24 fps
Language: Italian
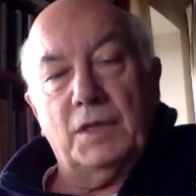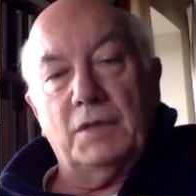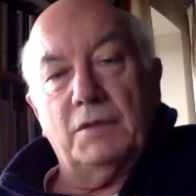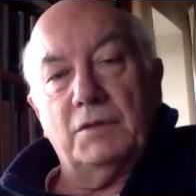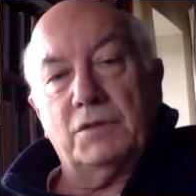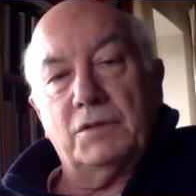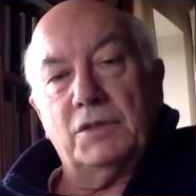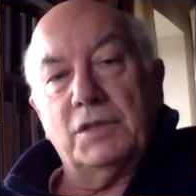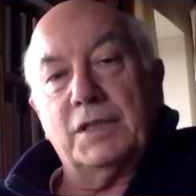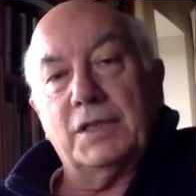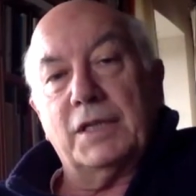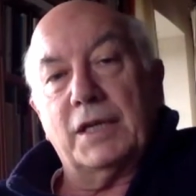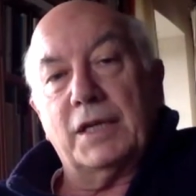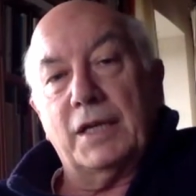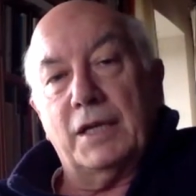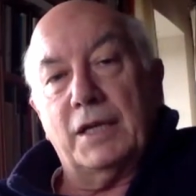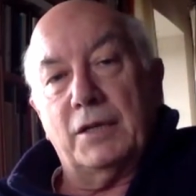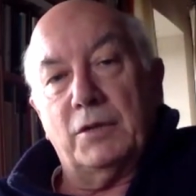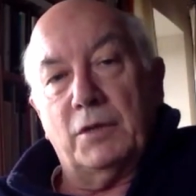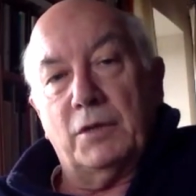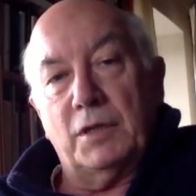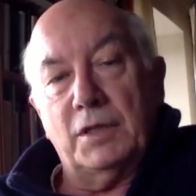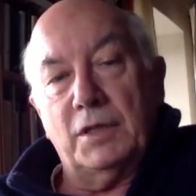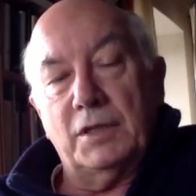si
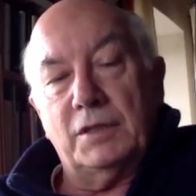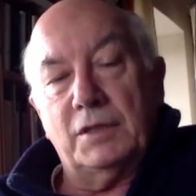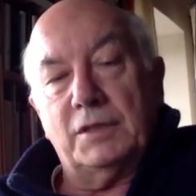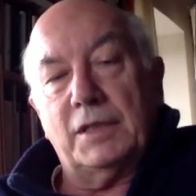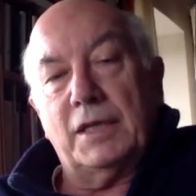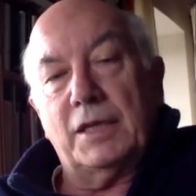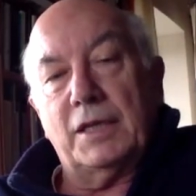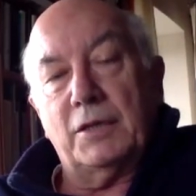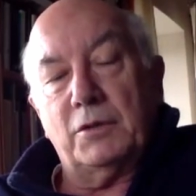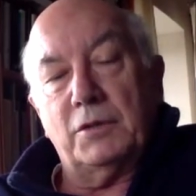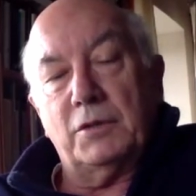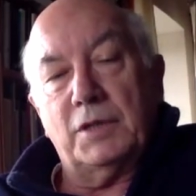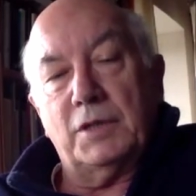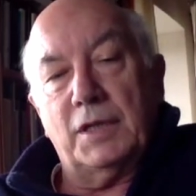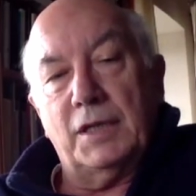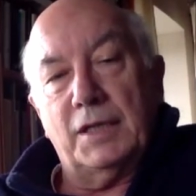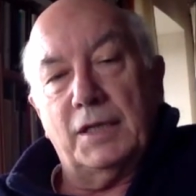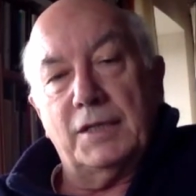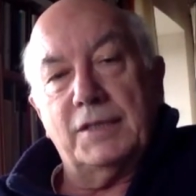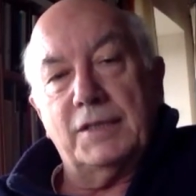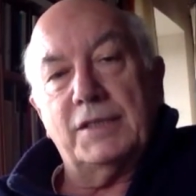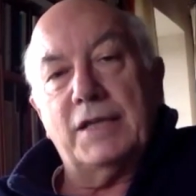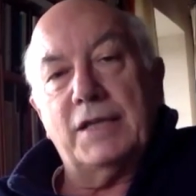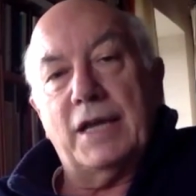creano all'interno delle
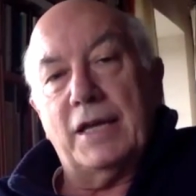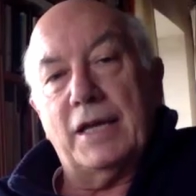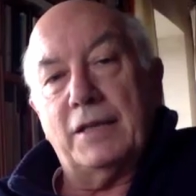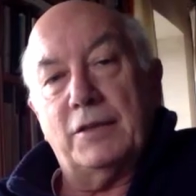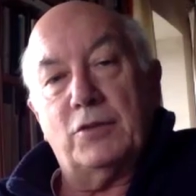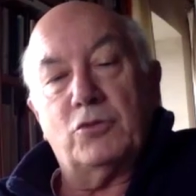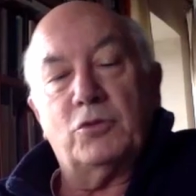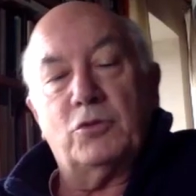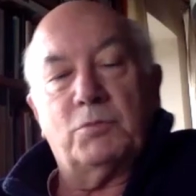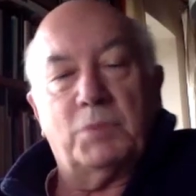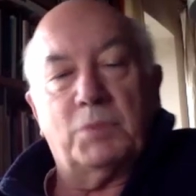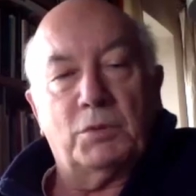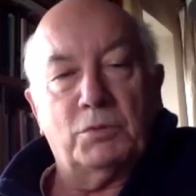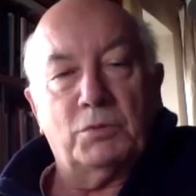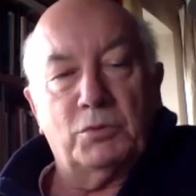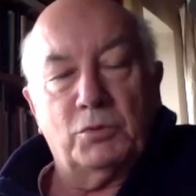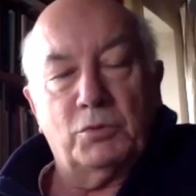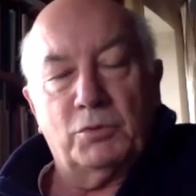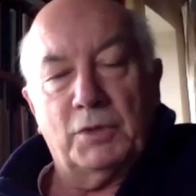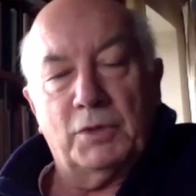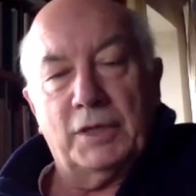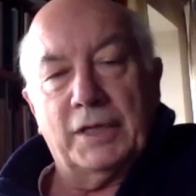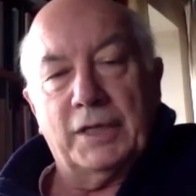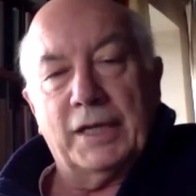aziende, soprattutto
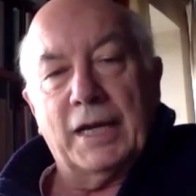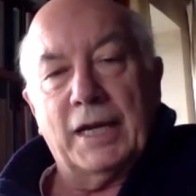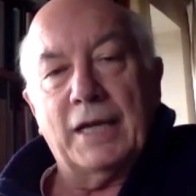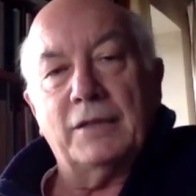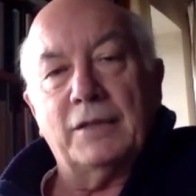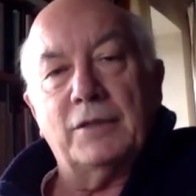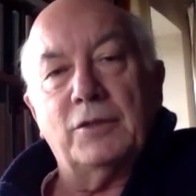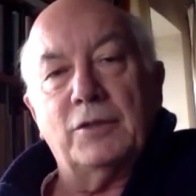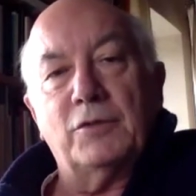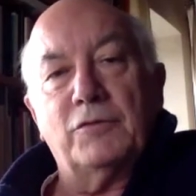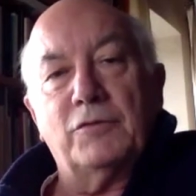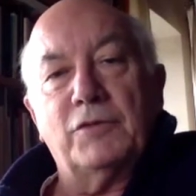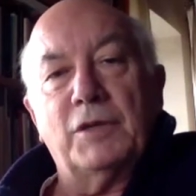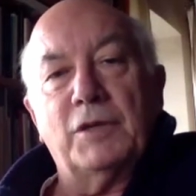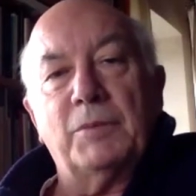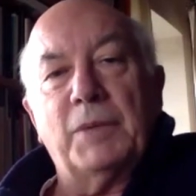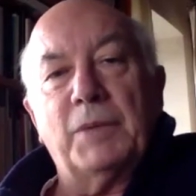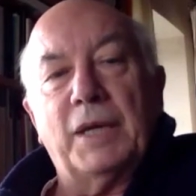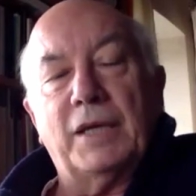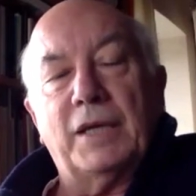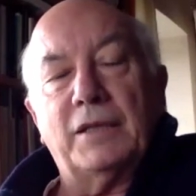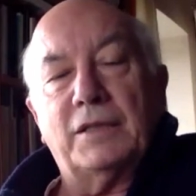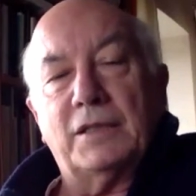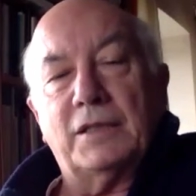quelle grandi
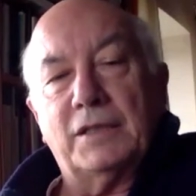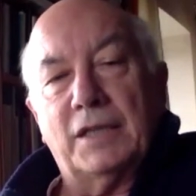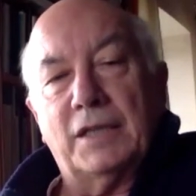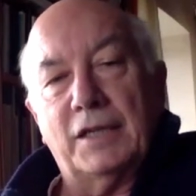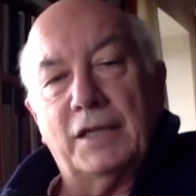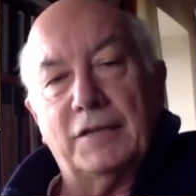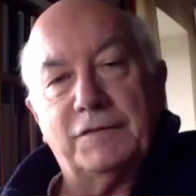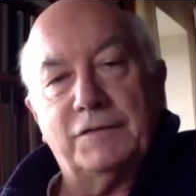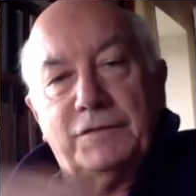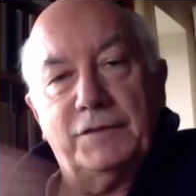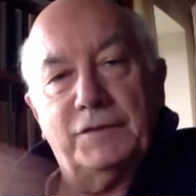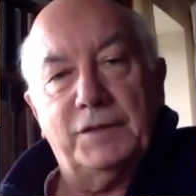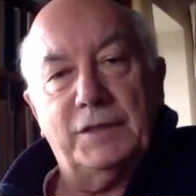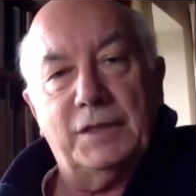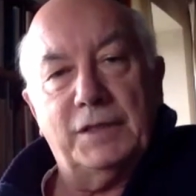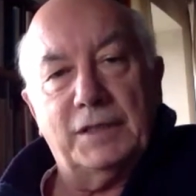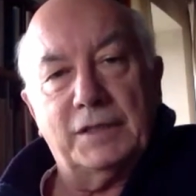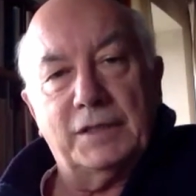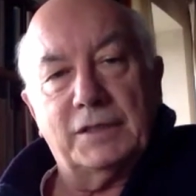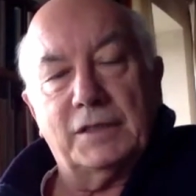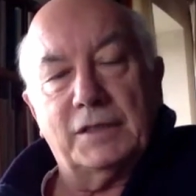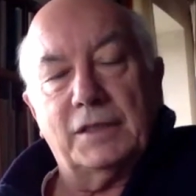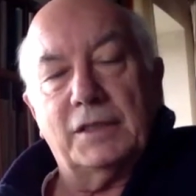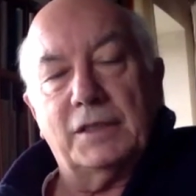ovviamente, dalla
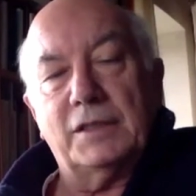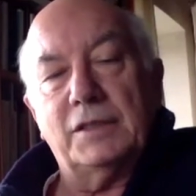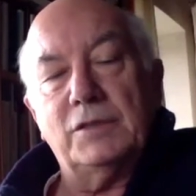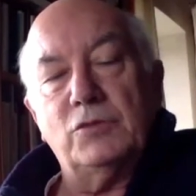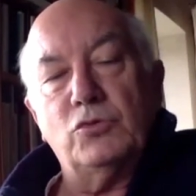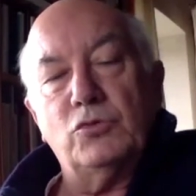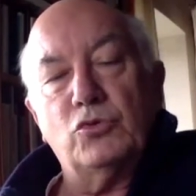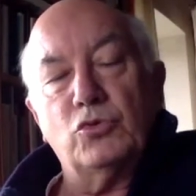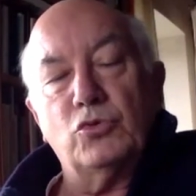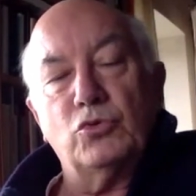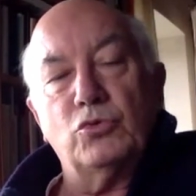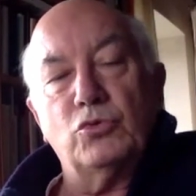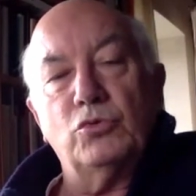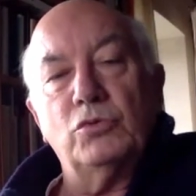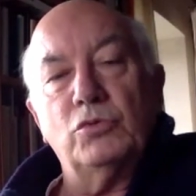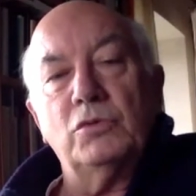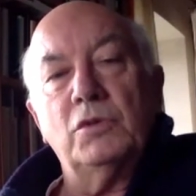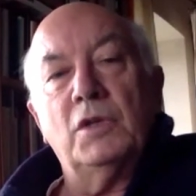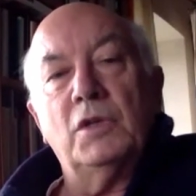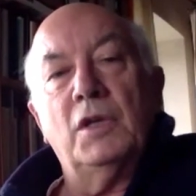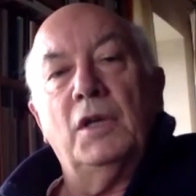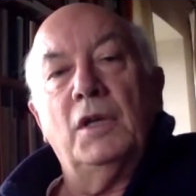Fiat in giù,